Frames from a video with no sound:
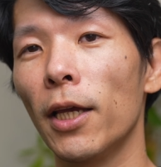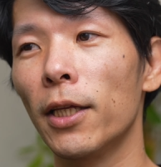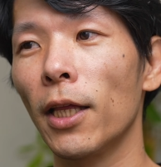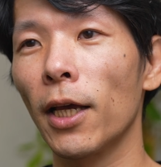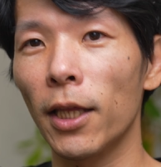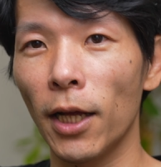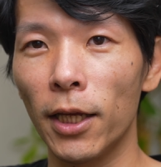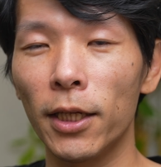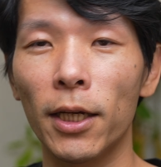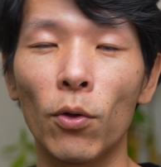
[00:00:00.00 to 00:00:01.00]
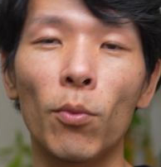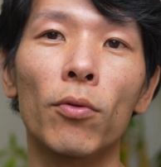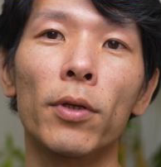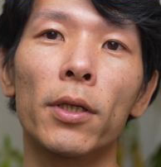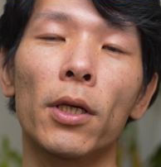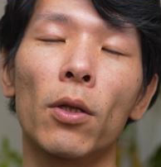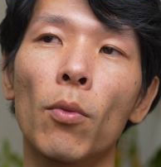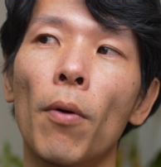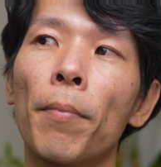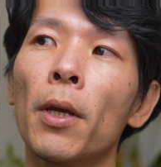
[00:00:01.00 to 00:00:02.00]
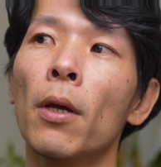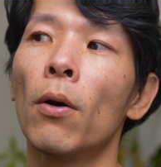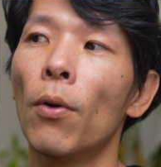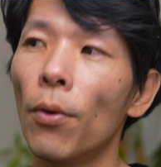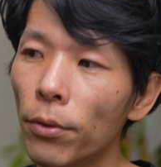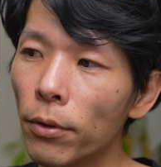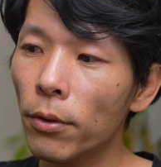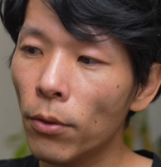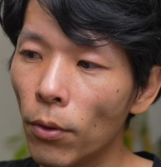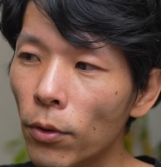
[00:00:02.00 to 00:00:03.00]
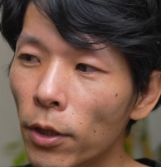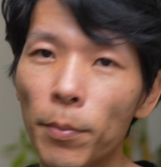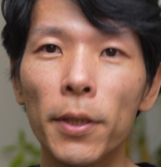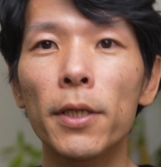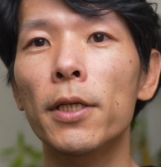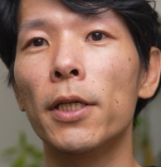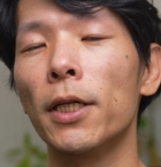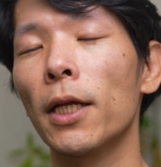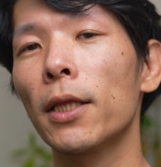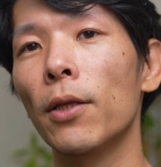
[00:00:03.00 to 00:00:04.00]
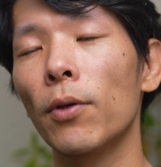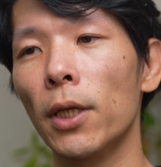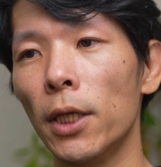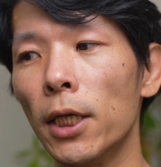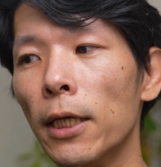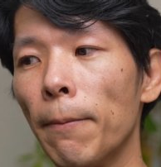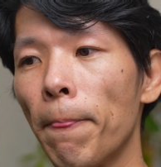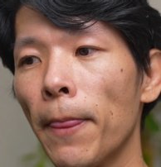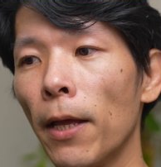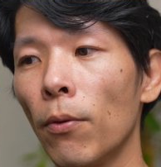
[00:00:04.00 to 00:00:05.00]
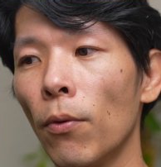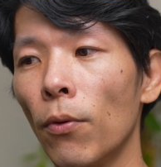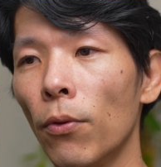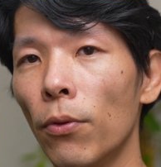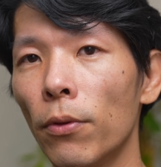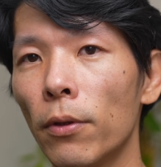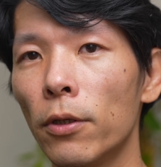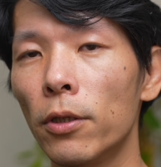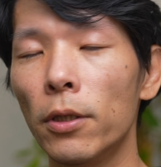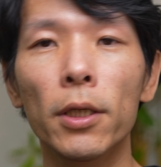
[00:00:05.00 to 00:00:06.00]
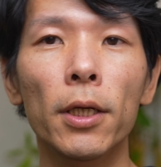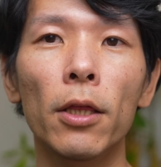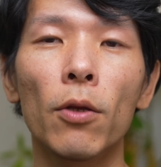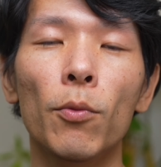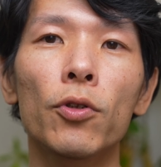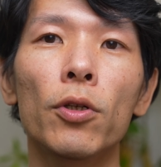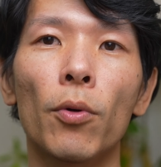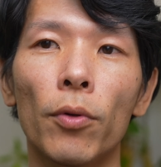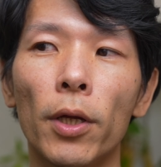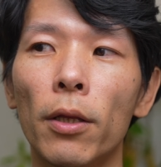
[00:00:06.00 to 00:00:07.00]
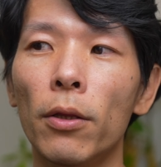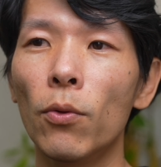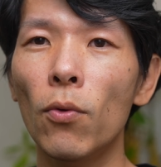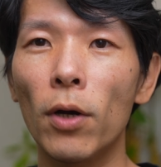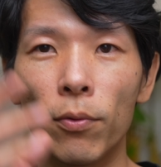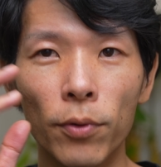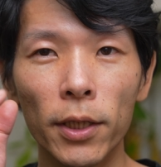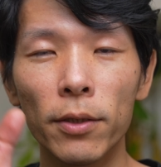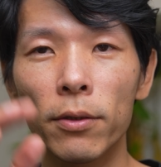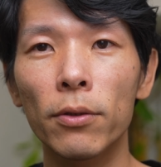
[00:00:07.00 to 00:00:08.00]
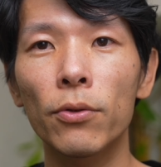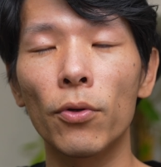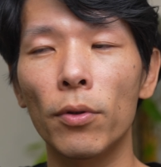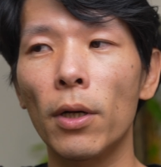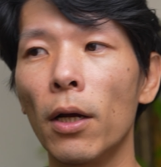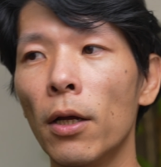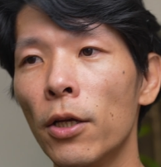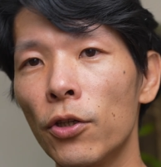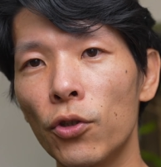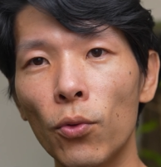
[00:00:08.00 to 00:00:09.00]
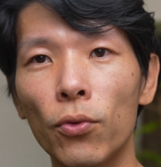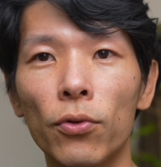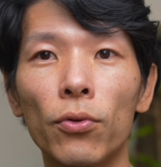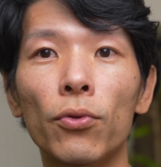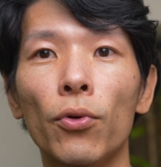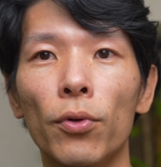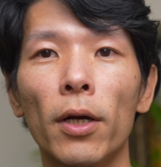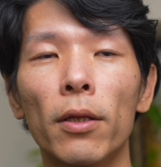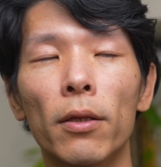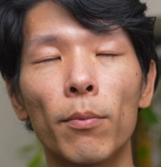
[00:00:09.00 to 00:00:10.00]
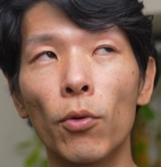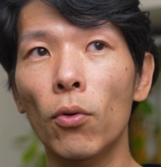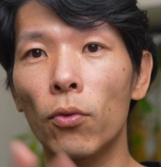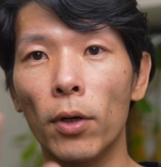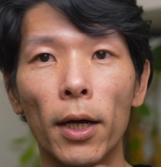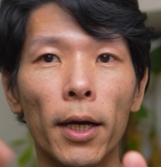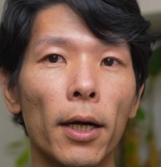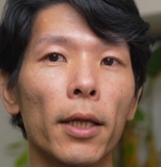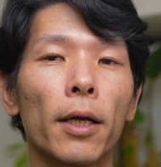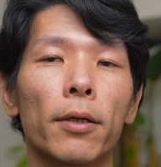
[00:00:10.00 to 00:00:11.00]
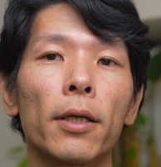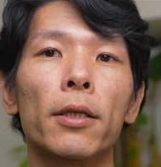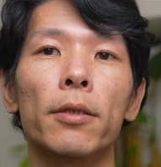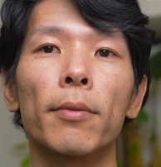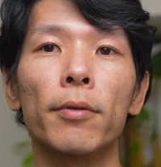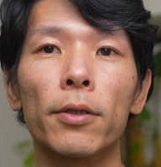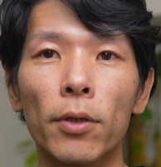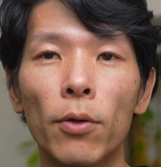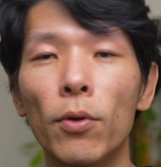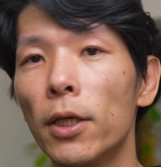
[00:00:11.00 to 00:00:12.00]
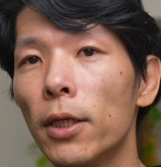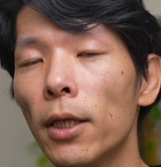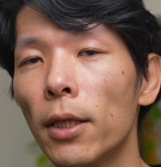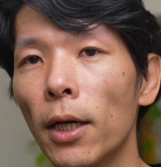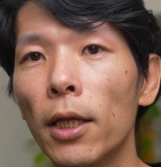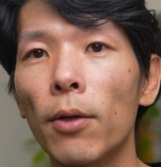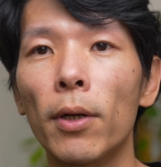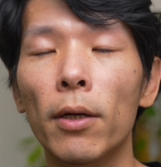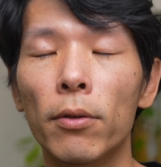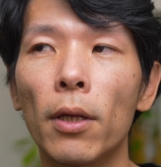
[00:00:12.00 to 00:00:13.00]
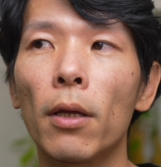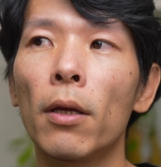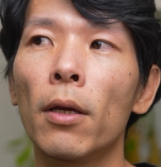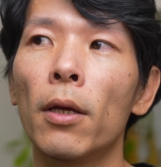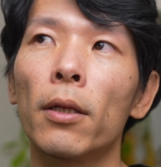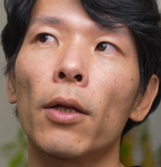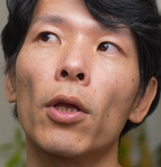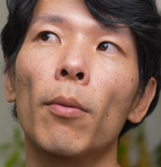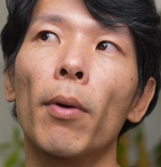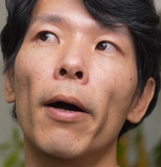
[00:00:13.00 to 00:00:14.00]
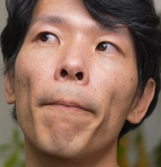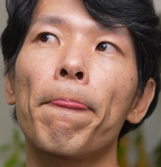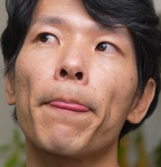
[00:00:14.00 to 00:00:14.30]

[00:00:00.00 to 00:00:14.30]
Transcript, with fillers: いただけたらいいかと思うんですけども、本当にピンチになった時に、あの、人間って面白いもので脳がフリーズするというか、ショートするというか、物事考えられなくなってしまうんですよね。これ人間だけではなくて、例えば